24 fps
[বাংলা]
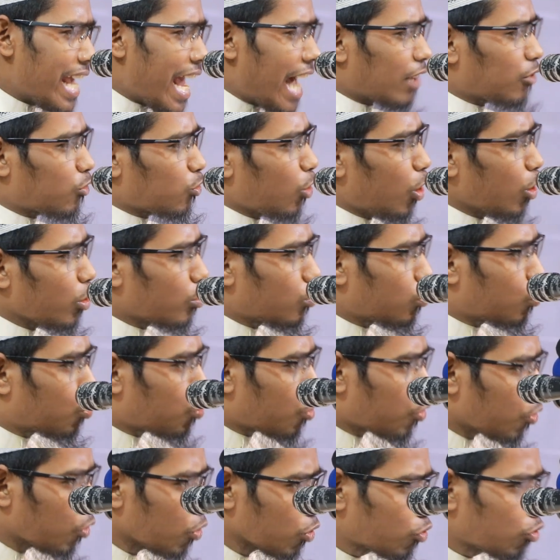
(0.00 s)
এত
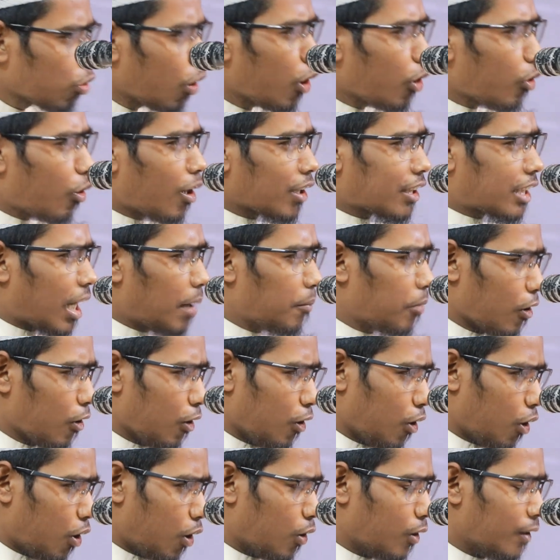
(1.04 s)
দ্রুত কথা
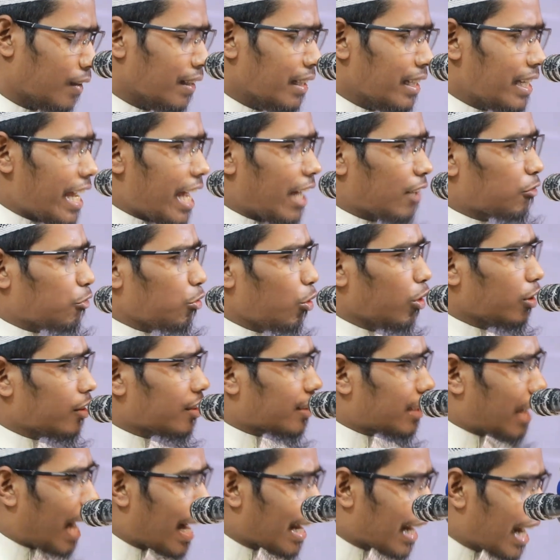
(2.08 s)
বলল এত
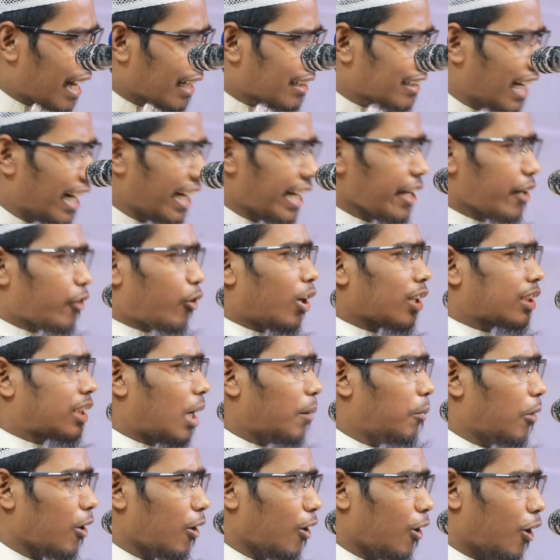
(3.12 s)
তাড়াতাড়ি কথা
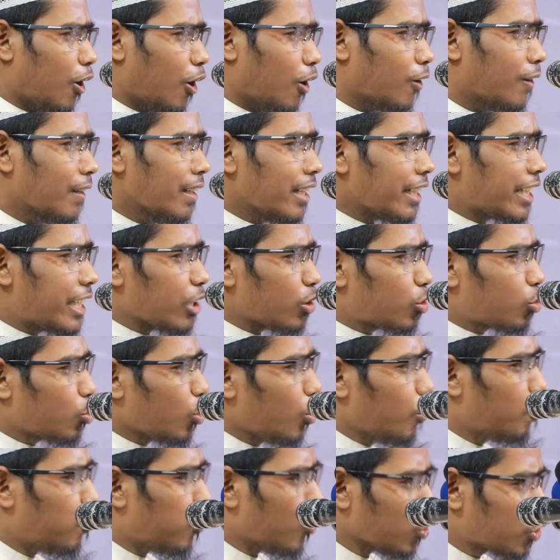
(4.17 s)
বলল কিছু
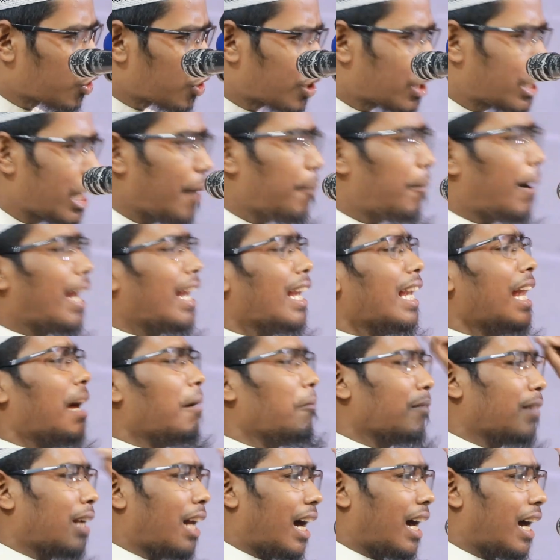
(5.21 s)
বুঝতে
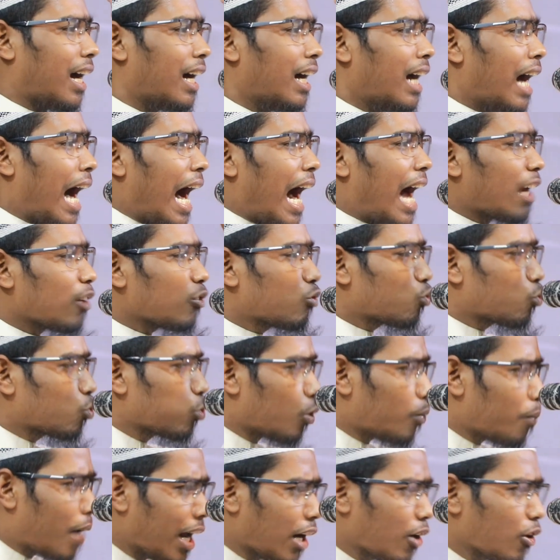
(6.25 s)
পারলাম না আর
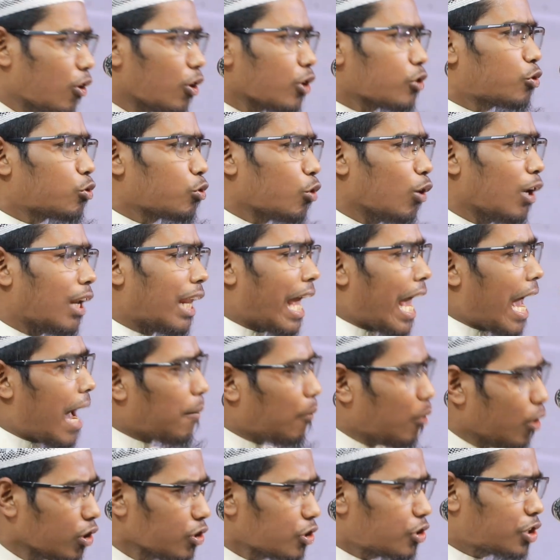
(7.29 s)
তোমার রসুল
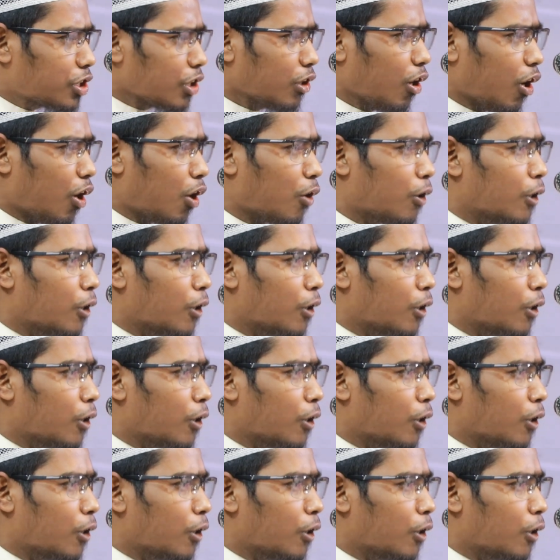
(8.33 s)
এমন ছিল